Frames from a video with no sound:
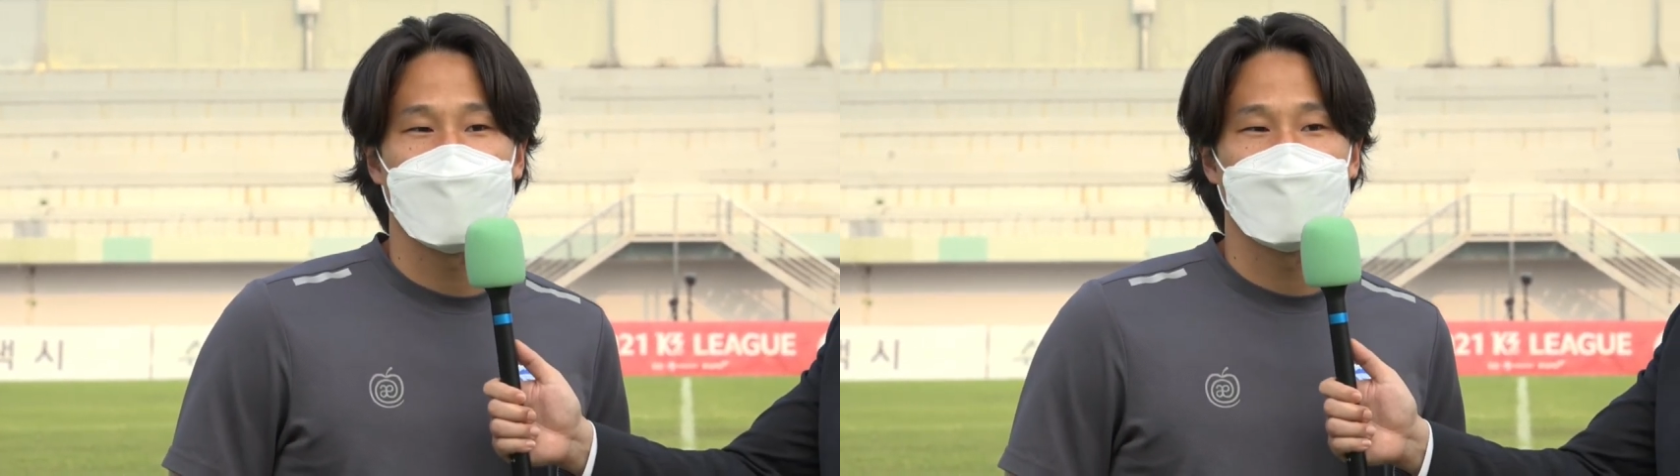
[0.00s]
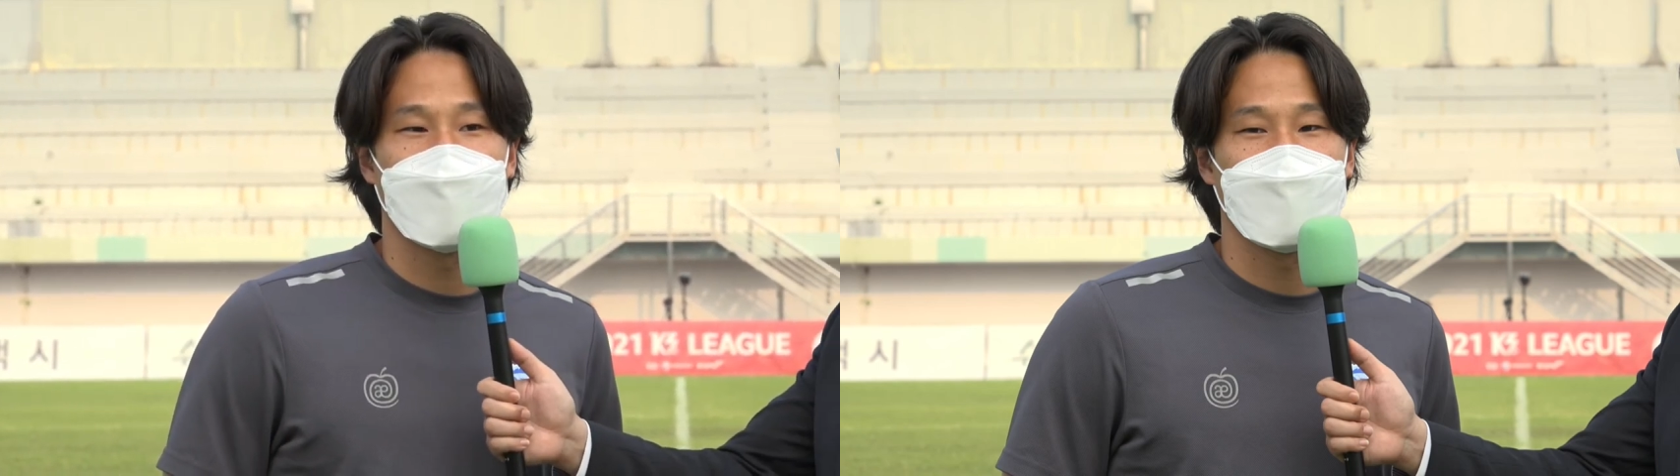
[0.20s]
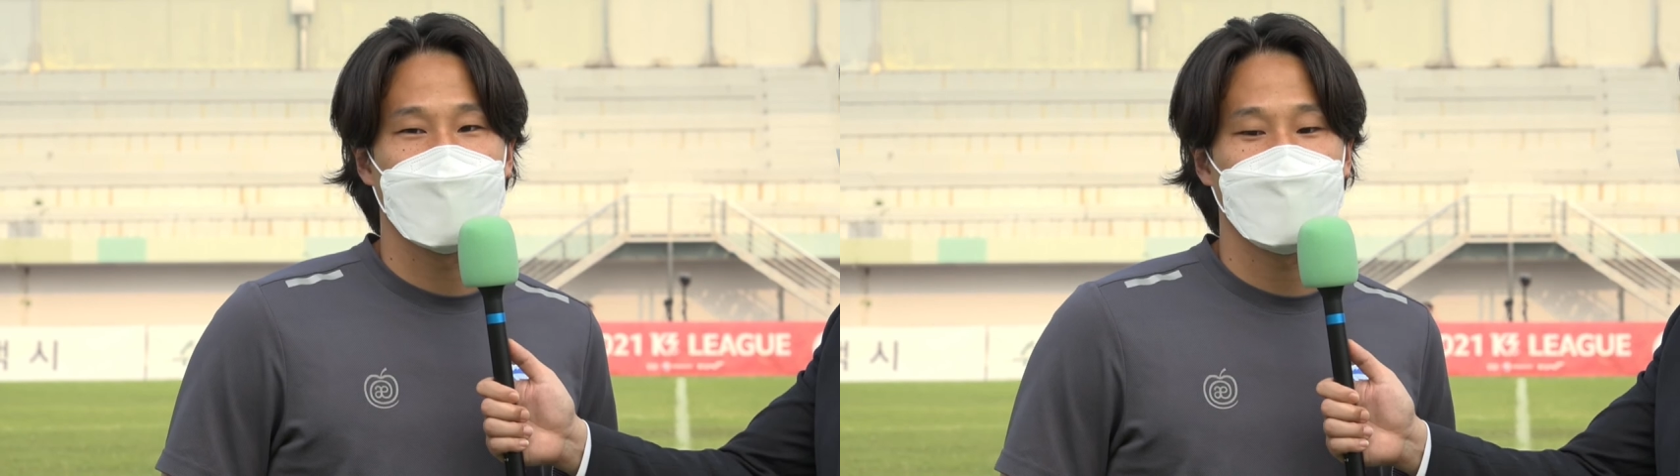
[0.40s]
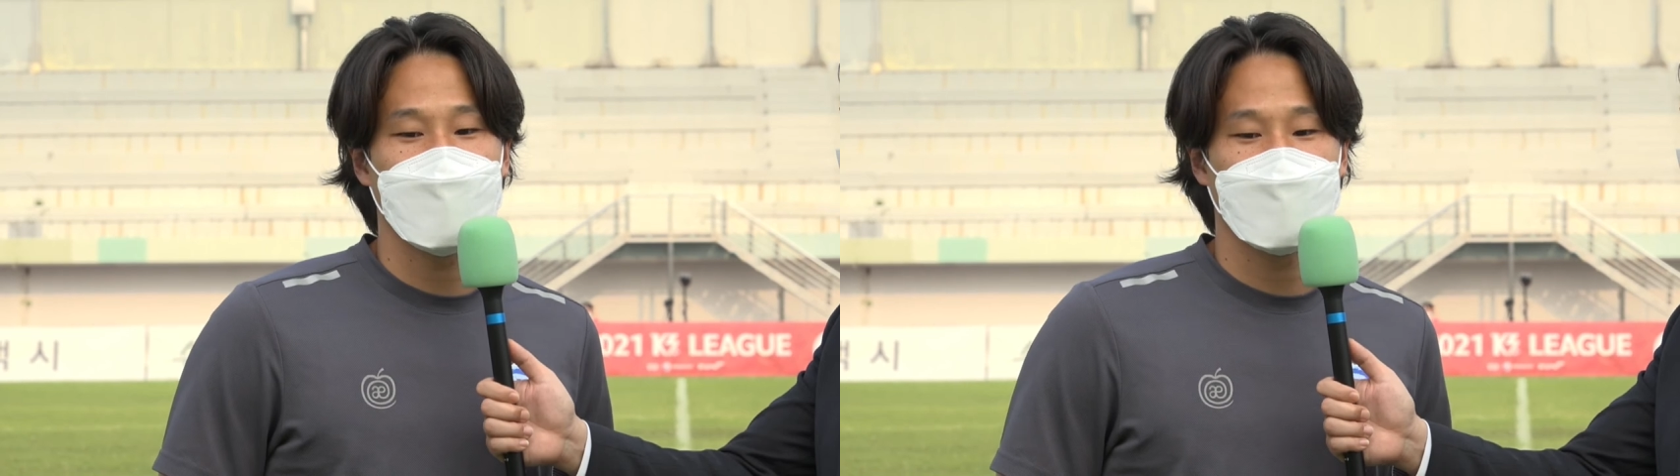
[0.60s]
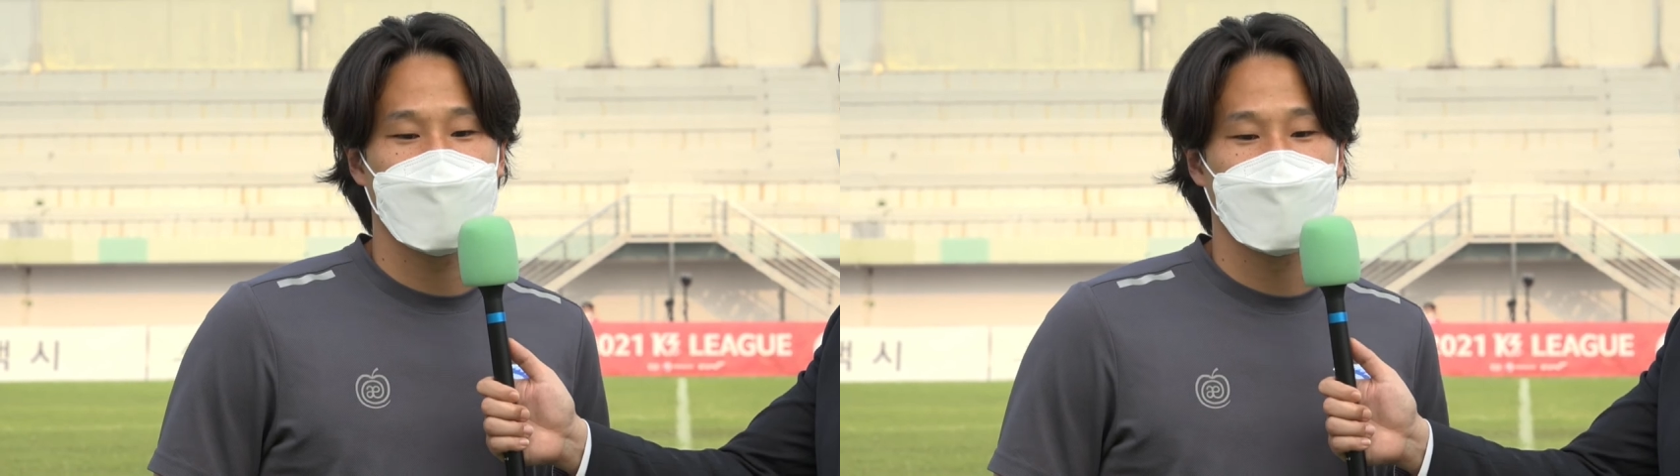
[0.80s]
많이
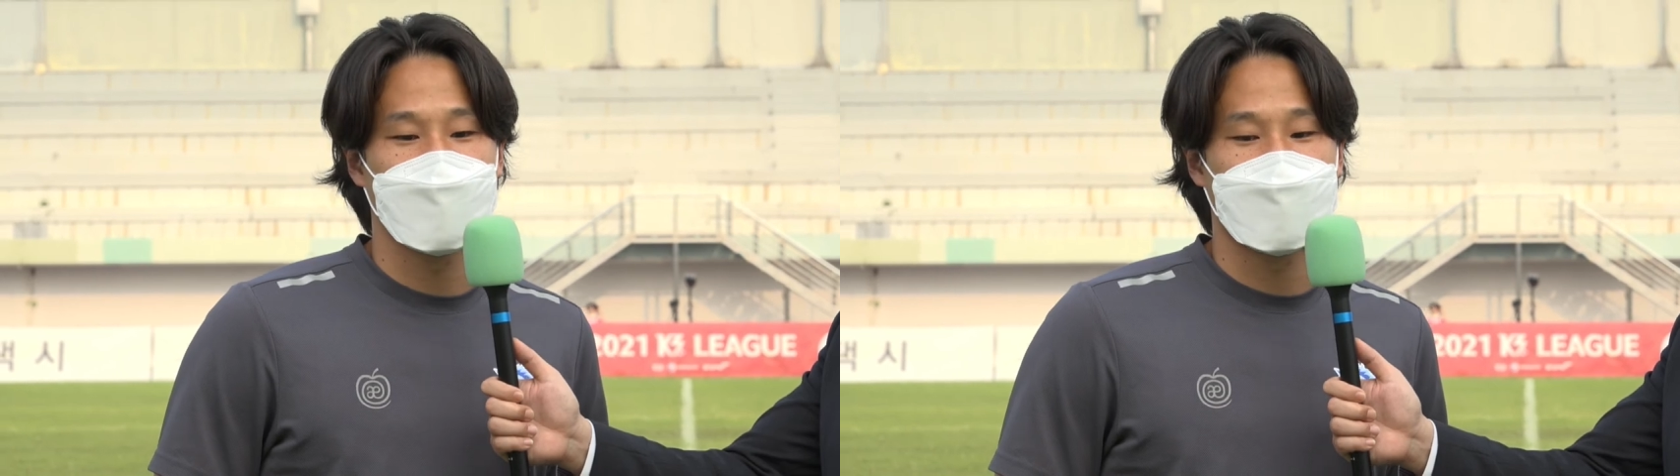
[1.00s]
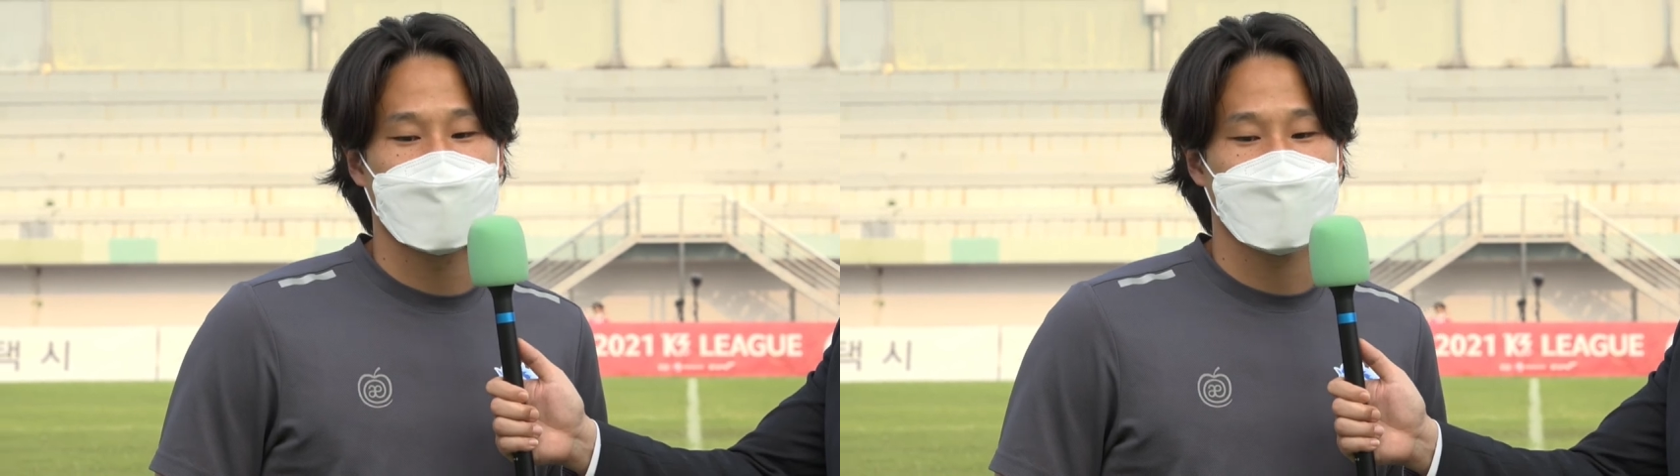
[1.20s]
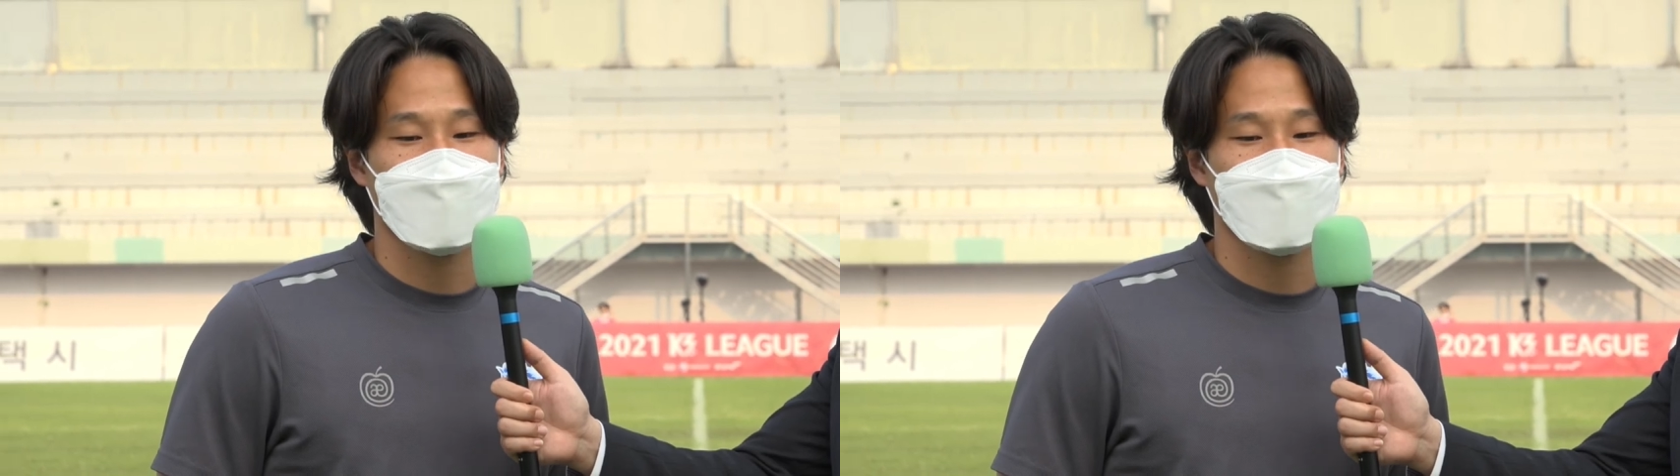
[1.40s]
힘들고 있는데